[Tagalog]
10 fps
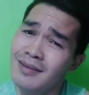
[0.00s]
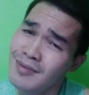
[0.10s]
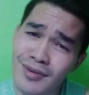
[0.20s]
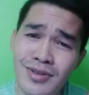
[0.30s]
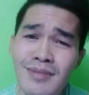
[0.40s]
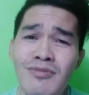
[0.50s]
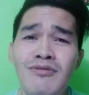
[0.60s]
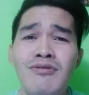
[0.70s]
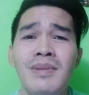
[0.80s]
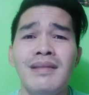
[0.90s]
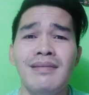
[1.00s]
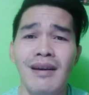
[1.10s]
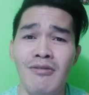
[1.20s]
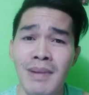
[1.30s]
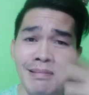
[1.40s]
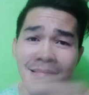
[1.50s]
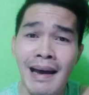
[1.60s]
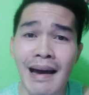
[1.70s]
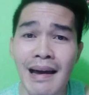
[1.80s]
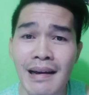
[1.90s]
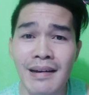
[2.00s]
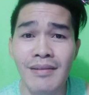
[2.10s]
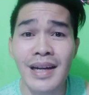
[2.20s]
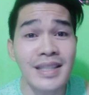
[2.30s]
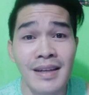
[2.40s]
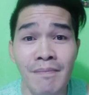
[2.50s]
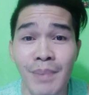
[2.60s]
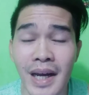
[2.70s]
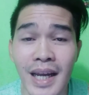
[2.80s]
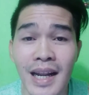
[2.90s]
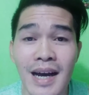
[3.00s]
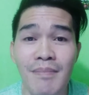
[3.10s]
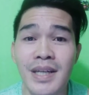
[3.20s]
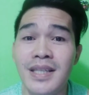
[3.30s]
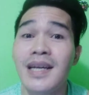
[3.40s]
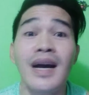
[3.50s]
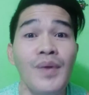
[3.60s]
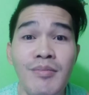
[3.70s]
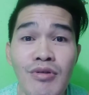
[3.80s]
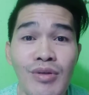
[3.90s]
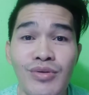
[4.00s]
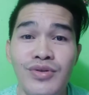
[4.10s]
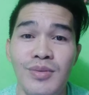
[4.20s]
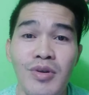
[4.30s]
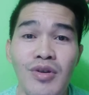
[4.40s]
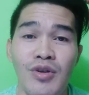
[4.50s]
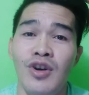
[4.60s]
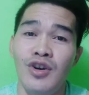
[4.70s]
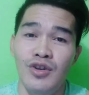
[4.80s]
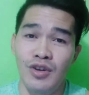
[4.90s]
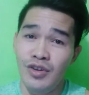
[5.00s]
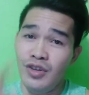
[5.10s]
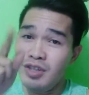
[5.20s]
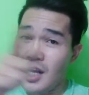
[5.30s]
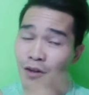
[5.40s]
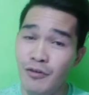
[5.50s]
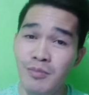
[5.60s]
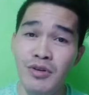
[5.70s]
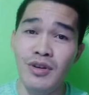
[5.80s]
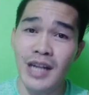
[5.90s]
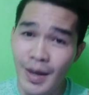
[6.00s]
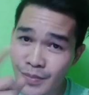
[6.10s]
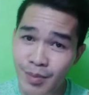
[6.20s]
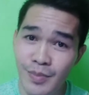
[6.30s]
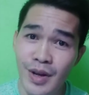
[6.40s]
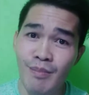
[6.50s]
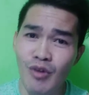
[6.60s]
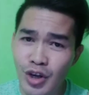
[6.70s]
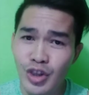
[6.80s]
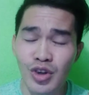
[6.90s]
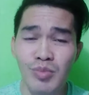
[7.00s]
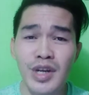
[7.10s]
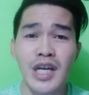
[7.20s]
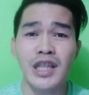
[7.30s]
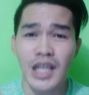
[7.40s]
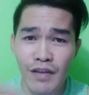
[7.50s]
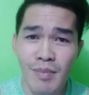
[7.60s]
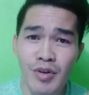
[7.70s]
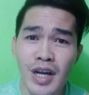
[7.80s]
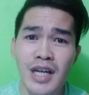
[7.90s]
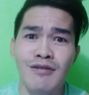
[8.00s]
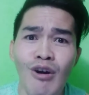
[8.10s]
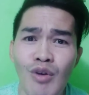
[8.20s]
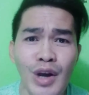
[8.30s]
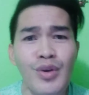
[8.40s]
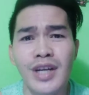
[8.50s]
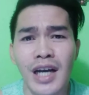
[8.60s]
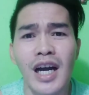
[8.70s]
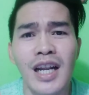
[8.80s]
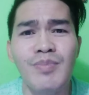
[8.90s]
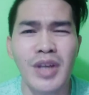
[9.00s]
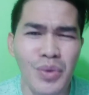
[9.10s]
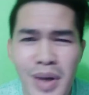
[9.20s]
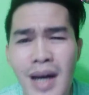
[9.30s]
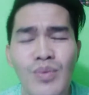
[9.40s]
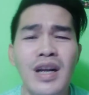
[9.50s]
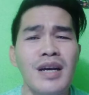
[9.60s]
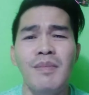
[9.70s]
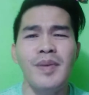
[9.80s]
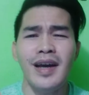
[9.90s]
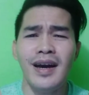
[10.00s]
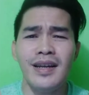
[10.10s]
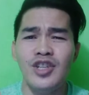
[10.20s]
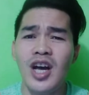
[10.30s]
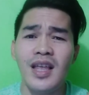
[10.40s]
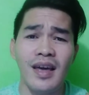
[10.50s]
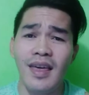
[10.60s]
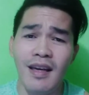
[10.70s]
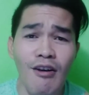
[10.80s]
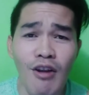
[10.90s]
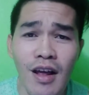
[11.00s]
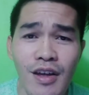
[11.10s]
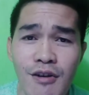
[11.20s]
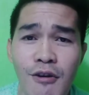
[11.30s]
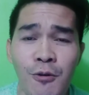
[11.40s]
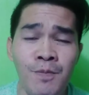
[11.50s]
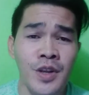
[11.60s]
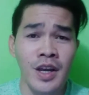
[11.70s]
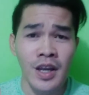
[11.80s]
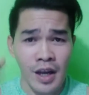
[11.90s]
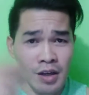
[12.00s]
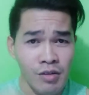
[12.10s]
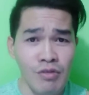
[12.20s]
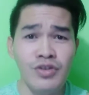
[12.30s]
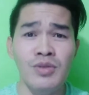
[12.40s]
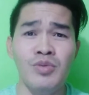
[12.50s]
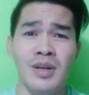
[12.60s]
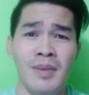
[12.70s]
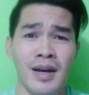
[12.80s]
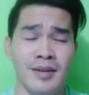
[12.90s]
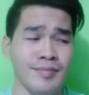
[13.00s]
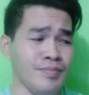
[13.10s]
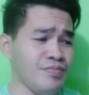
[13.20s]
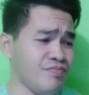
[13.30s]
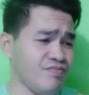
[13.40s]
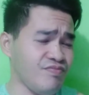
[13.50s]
Kung gusto mong kumanta, kumanta ka. Wala silang pakialam. Basta gawin mo ang gusto mo. Cellphone mo, laptop mo yan, monitor mo yan, TV mo yan. Go, ikaw yung nakaharap sa'yo yan. Wala nagmamayari dyan. Kaya go lang ng go. Ngayon, kung gusto mo namang